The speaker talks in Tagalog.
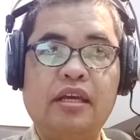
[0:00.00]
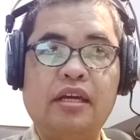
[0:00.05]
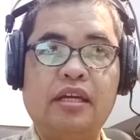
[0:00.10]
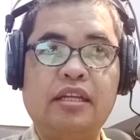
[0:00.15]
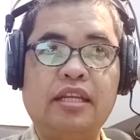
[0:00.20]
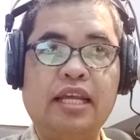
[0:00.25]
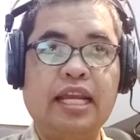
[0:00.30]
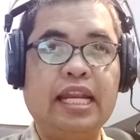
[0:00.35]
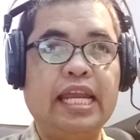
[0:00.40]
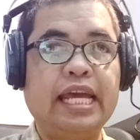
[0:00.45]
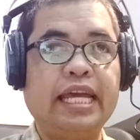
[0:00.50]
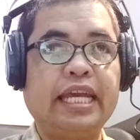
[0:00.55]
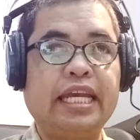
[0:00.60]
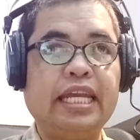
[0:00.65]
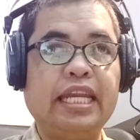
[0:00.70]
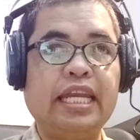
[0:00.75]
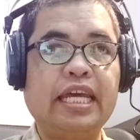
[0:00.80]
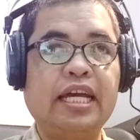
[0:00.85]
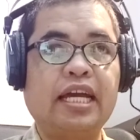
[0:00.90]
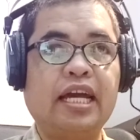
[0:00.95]
dili
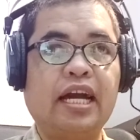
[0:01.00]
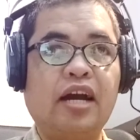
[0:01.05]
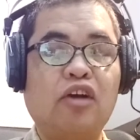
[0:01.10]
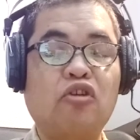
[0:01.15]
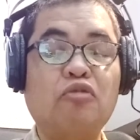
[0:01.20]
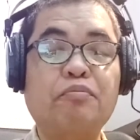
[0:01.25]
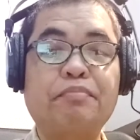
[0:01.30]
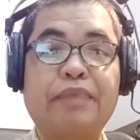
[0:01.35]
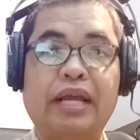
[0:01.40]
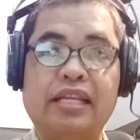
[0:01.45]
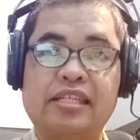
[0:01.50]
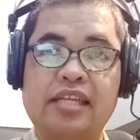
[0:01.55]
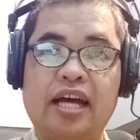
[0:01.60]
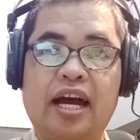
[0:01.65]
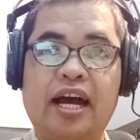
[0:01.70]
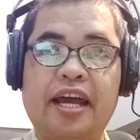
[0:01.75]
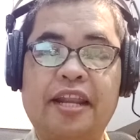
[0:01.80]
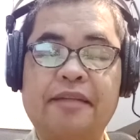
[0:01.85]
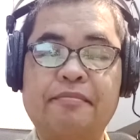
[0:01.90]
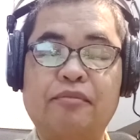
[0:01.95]
kini ka
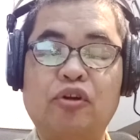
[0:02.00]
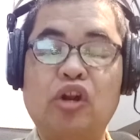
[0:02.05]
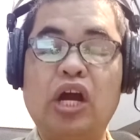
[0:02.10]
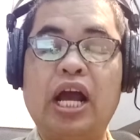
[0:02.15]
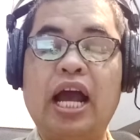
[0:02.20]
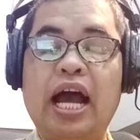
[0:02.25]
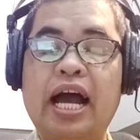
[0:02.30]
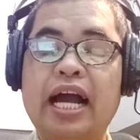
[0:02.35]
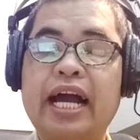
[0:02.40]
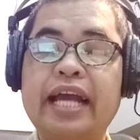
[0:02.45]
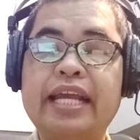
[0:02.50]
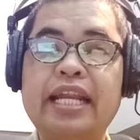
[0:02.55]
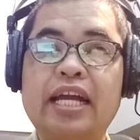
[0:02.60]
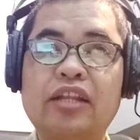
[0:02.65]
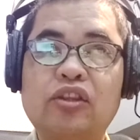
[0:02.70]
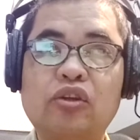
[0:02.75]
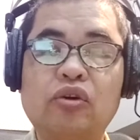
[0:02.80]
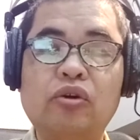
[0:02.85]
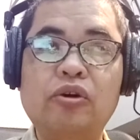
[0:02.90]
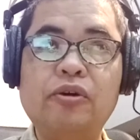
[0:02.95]
kumpiyansaan mao nang angay
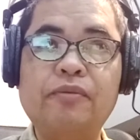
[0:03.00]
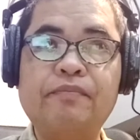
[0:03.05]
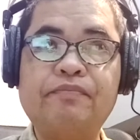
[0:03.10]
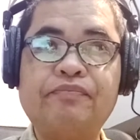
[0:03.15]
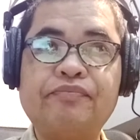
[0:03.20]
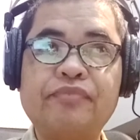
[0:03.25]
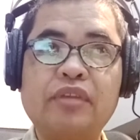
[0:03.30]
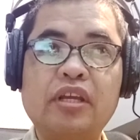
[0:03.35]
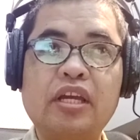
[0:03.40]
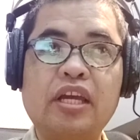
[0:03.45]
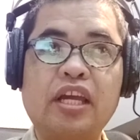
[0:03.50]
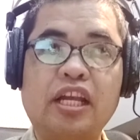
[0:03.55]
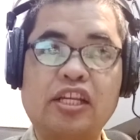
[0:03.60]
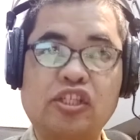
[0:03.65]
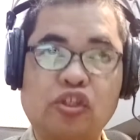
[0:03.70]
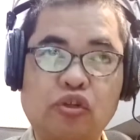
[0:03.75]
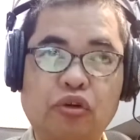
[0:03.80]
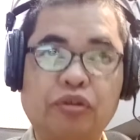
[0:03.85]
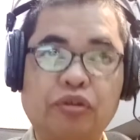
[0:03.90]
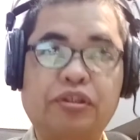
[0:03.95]
natong
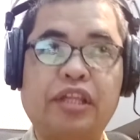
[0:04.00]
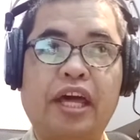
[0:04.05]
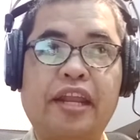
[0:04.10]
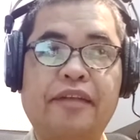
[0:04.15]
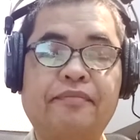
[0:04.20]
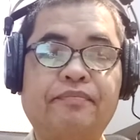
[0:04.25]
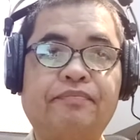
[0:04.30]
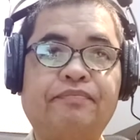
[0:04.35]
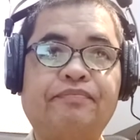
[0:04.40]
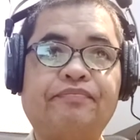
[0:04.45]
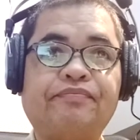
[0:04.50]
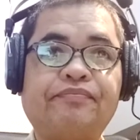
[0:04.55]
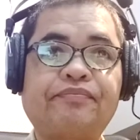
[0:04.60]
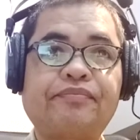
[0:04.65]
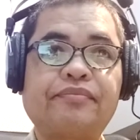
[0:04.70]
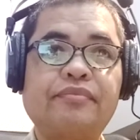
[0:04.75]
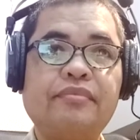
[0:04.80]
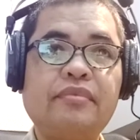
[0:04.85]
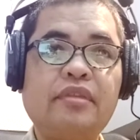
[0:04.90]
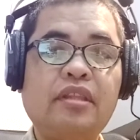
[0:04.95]
hisgutan
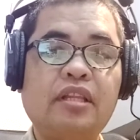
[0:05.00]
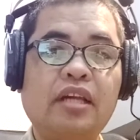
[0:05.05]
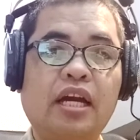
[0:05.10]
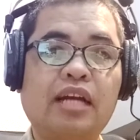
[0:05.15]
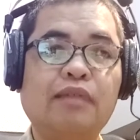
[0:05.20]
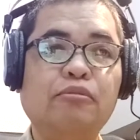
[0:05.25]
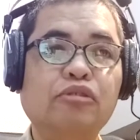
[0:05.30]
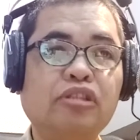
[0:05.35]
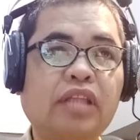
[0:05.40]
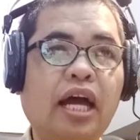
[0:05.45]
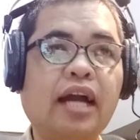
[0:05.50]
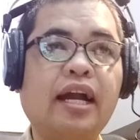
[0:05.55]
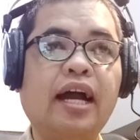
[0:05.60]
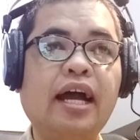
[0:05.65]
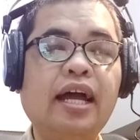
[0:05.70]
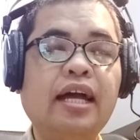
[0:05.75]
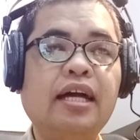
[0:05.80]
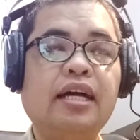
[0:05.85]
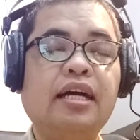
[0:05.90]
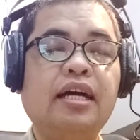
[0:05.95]
kanang
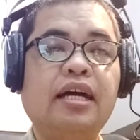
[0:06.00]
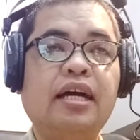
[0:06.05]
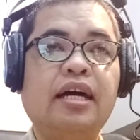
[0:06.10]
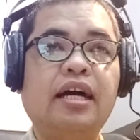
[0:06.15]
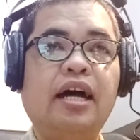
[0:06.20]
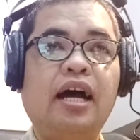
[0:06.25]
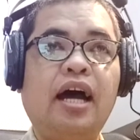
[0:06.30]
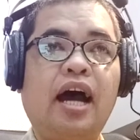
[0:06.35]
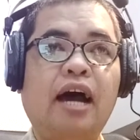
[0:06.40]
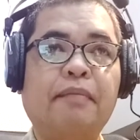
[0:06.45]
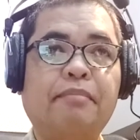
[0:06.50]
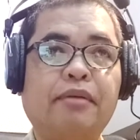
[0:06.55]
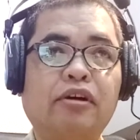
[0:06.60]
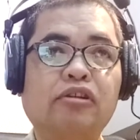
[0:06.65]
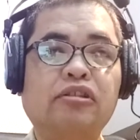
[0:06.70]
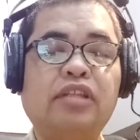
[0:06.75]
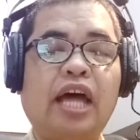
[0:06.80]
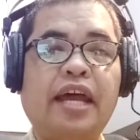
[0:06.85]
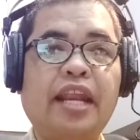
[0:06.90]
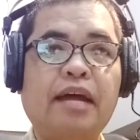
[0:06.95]
buntaga ang
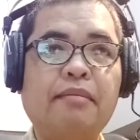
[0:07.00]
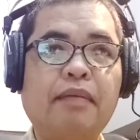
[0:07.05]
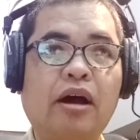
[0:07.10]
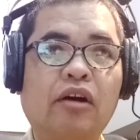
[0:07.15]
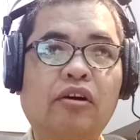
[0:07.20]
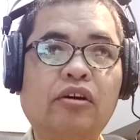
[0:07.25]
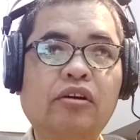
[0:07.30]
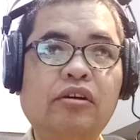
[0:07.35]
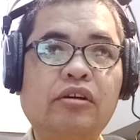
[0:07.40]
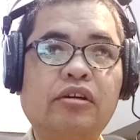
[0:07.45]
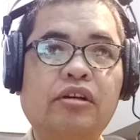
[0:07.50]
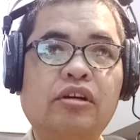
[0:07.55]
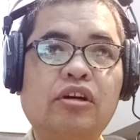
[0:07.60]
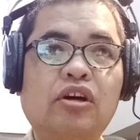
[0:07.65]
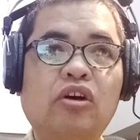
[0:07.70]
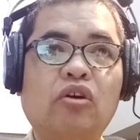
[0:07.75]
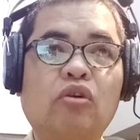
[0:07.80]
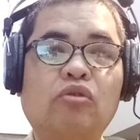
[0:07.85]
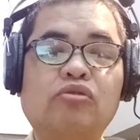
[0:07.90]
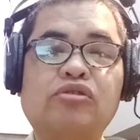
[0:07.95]
pangutana mao
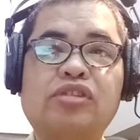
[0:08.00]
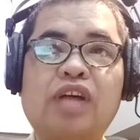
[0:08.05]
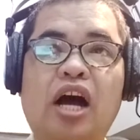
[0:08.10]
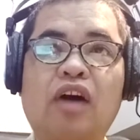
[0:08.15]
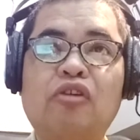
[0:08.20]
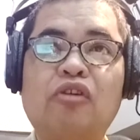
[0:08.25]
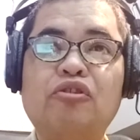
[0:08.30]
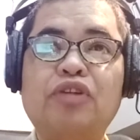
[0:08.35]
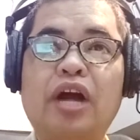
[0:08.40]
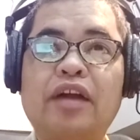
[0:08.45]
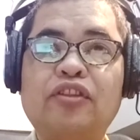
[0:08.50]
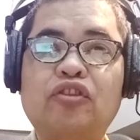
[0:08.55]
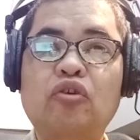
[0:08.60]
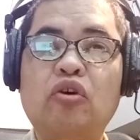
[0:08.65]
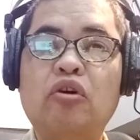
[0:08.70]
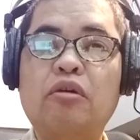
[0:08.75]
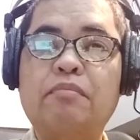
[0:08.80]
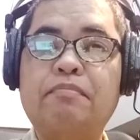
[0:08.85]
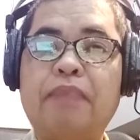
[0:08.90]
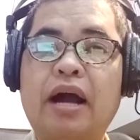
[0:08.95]
unsaon
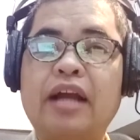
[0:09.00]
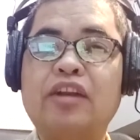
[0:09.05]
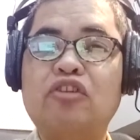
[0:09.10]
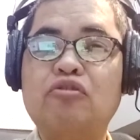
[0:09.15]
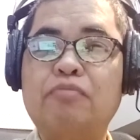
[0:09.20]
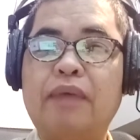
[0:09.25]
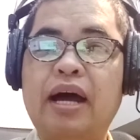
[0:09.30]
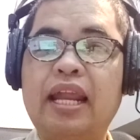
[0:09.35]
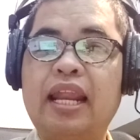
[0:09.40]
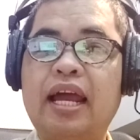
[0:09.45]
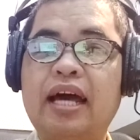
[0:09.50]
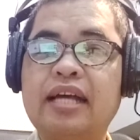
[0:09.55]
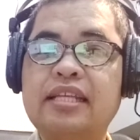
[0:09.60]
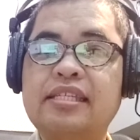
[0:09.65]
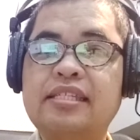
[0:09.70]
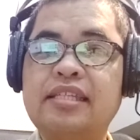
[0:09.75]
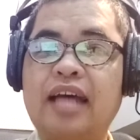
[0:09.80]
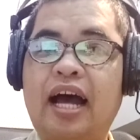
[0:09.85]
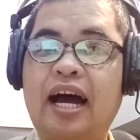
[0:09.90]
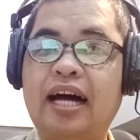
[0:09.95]
nato pagdumala
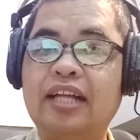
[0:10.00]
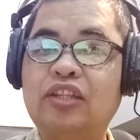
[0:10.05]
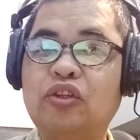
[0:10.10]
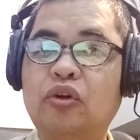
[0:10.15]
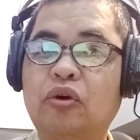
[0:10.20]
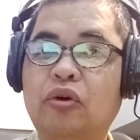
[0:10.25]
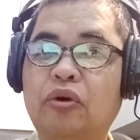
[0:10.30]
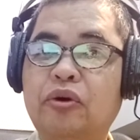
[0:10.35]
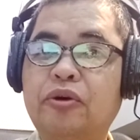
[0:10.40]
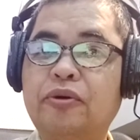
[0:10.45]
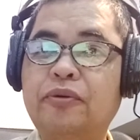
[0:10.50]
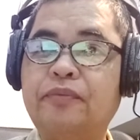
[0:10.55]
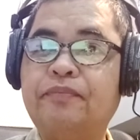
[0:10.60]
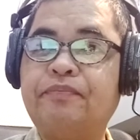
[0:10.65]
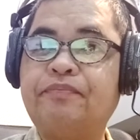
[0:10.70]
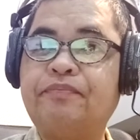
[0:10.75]
sa atong